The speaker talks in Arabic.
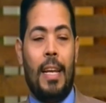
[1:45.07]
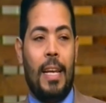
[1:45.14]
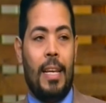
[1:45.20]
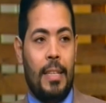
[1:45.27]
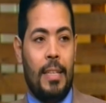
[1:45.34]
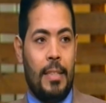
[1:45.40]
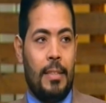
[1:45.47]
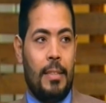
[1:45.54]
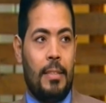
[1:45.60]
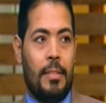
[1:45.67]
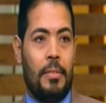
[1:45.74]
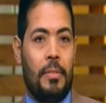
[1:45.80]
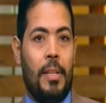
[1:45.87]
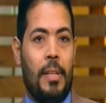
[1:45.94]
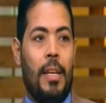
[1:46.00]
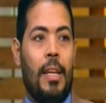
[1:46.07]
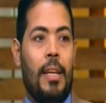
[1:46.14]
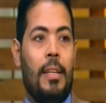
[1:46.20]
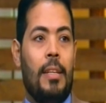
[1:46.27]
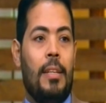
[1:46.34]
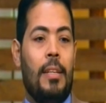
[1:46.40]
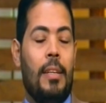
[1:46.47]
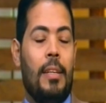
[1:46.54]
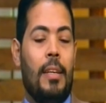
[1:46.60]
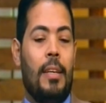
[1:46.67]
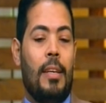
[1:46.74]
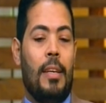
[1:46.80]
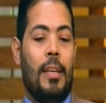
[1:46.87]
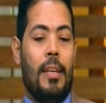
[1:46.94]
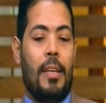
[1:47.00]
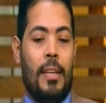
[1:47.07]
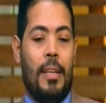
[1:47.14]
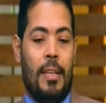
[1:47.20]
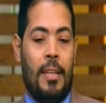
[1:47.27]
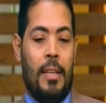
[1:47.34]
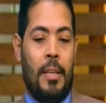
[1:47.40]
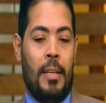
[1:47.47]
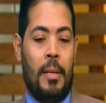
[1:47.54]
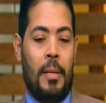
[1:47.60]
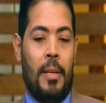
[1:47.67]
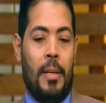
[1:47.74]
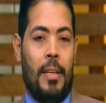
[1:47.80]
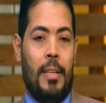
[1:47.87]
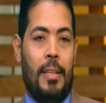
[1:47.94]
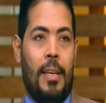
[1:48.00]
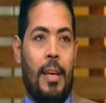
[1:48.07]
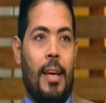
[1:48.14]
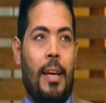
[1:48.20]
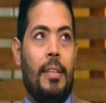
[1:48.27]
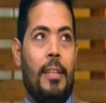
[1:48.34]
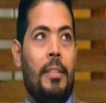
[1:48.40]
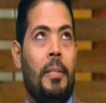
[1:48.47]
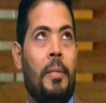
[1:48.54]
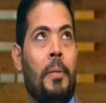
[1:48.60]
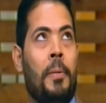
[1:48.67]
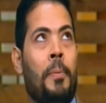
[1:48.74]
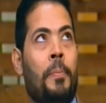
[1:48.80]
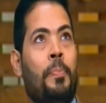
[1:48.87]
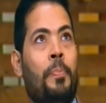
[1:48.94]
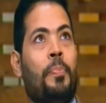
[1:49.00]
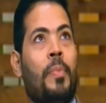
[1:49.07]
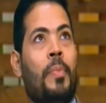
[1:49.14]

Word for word: انا لقيت فعلا إيه يعني